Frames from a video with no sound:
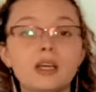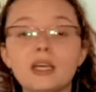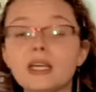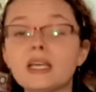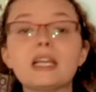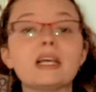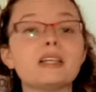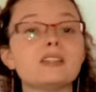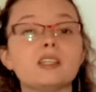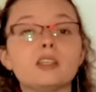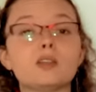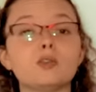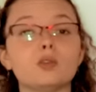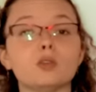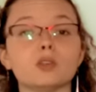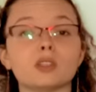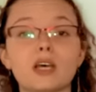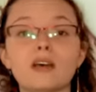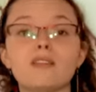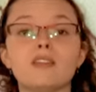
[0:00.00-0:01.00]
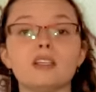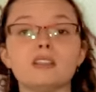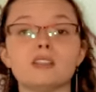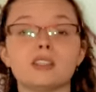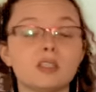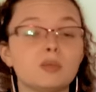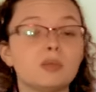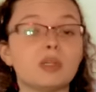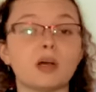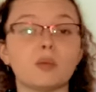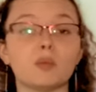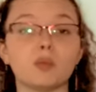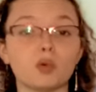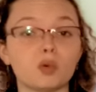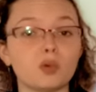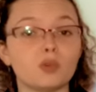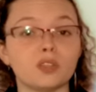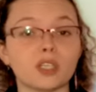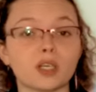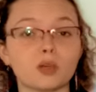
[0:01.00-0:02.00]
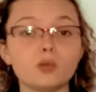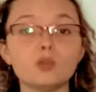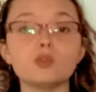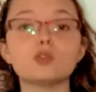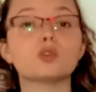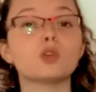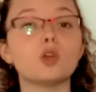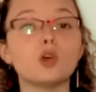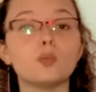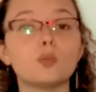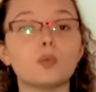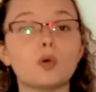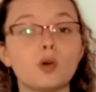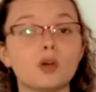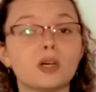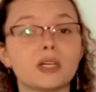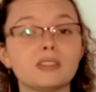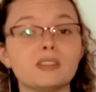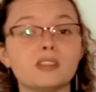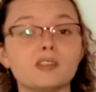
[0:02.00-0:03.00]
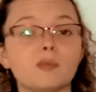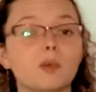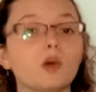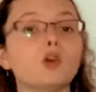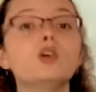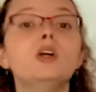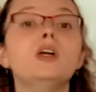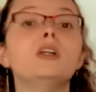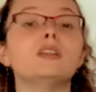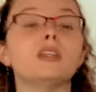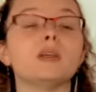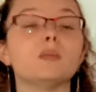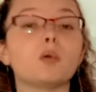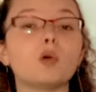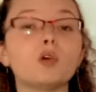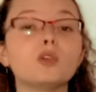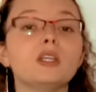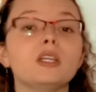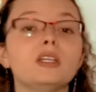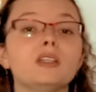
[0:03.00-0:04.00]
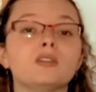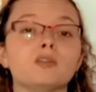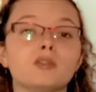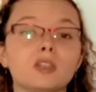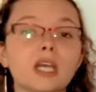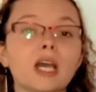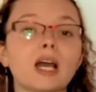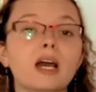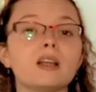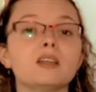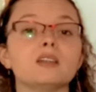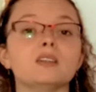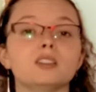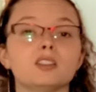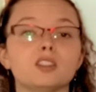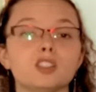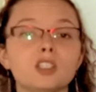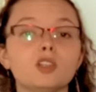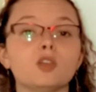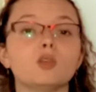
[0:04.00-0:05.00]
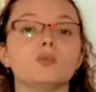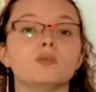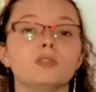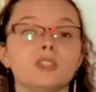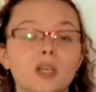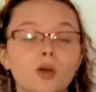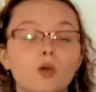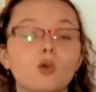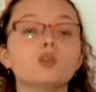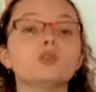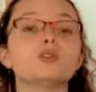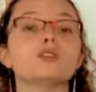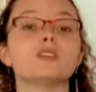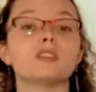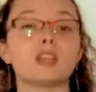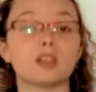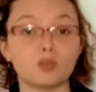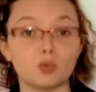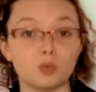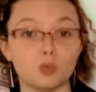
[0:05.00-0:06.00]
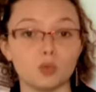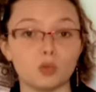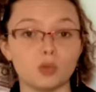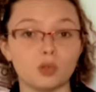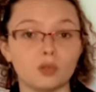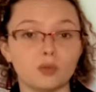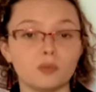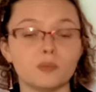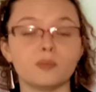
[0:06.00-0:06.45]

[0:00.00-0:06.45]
et la cellule travaille si bien pour le virus que progressivement, des protéines virales et des génomes viraux s'accumulent.